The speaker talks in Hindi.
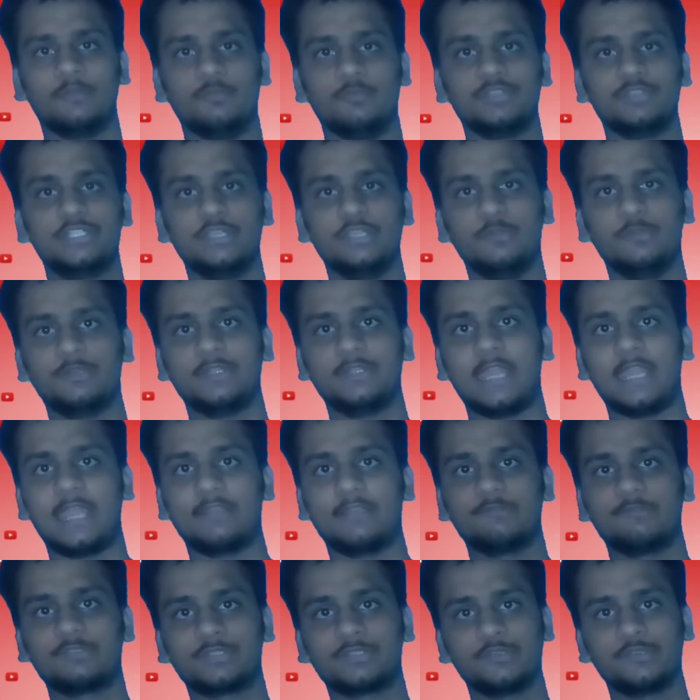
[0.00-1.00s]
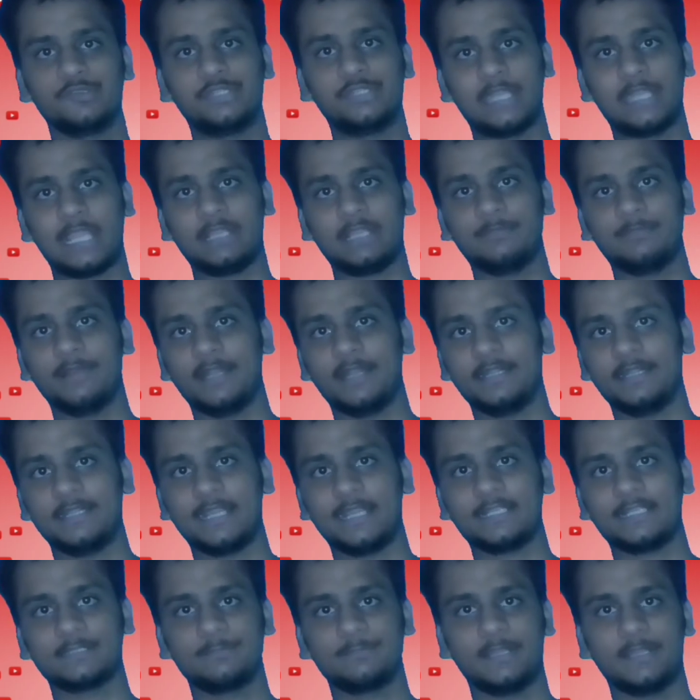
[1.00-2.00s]
उसी को टैग उसको टैक्स बन
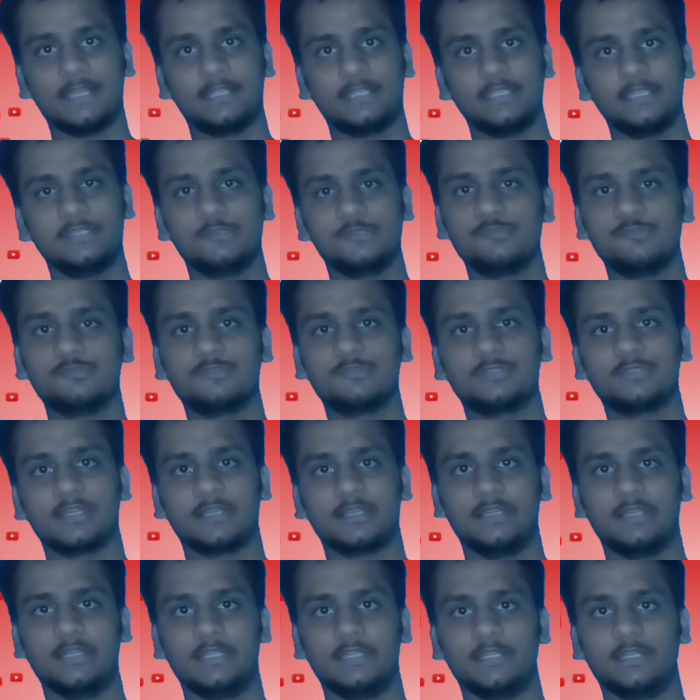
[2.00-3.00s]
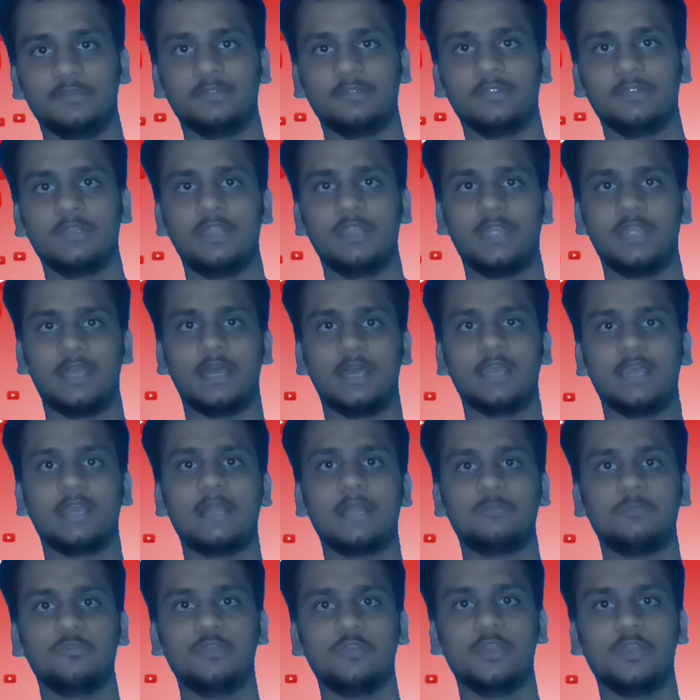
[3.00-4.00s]
टैक्स बना के यूज़ कर लेता अगर
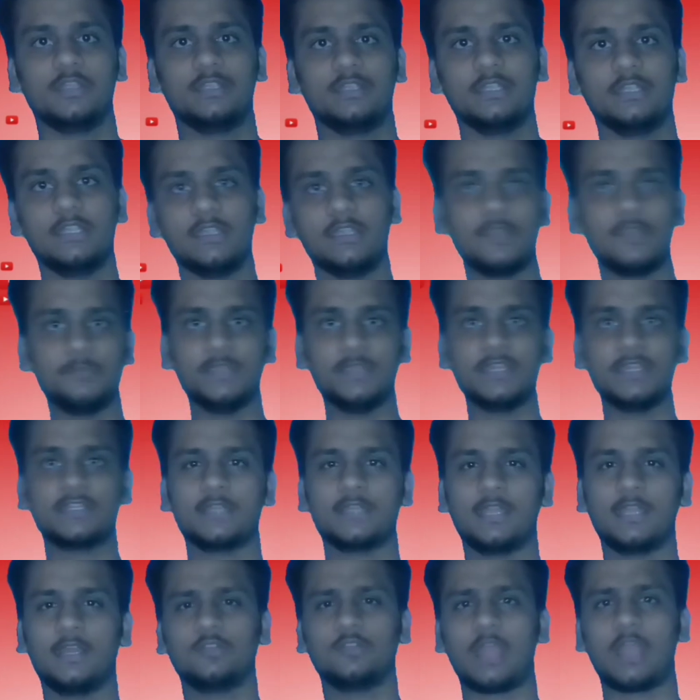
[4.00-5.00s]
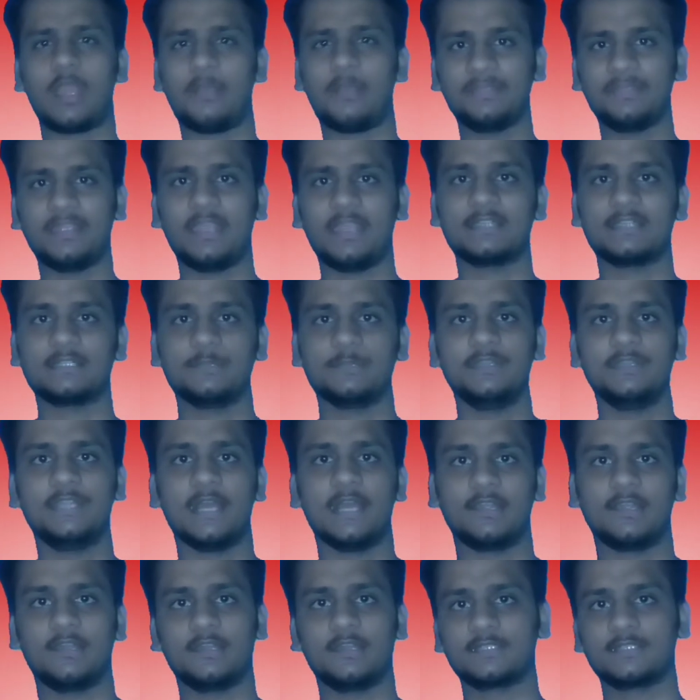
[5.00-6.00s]
आपको ये भी अच्छा लगता तो आप ऐसे भी
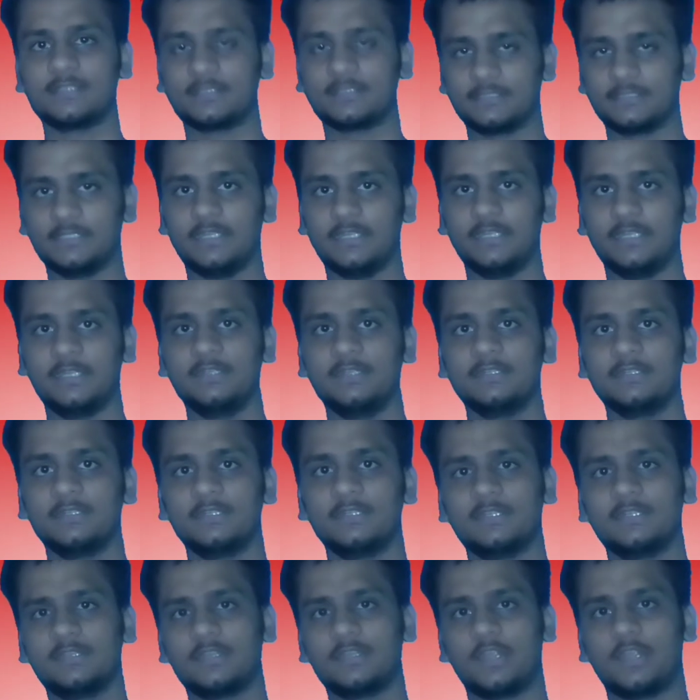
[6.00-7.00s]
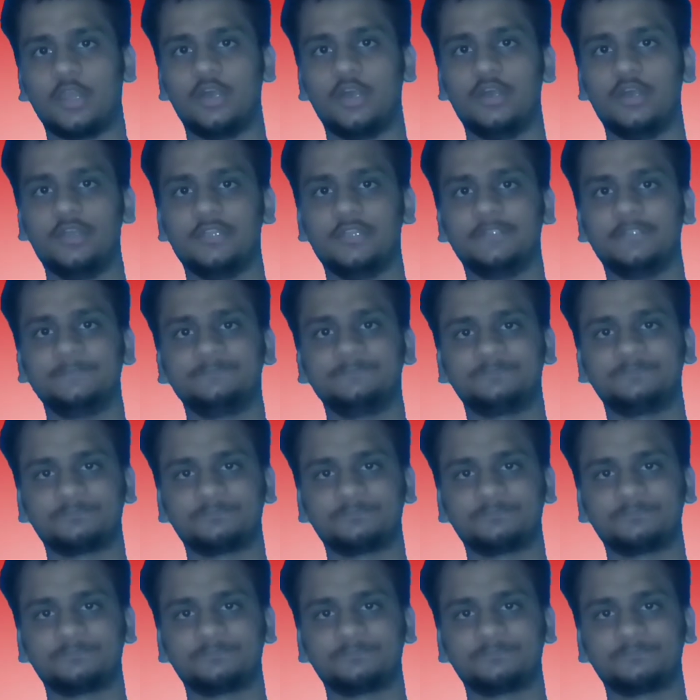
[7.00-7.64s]
डाक कर सकते हैं और